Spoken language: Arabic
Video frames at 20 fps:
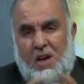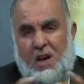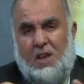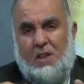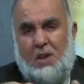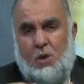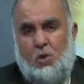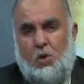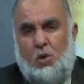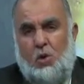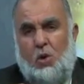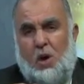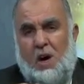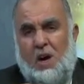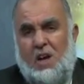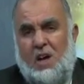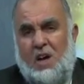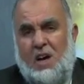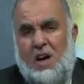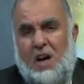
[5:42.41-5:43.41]
هذا كله
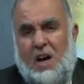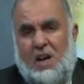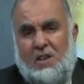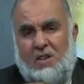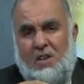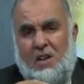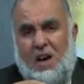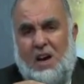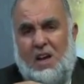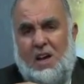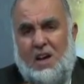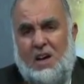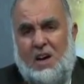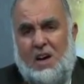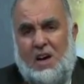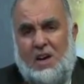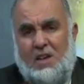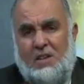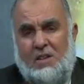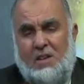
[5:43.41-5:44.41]
حلقات
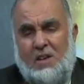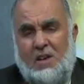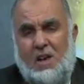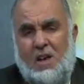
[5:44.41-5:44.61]
حلقات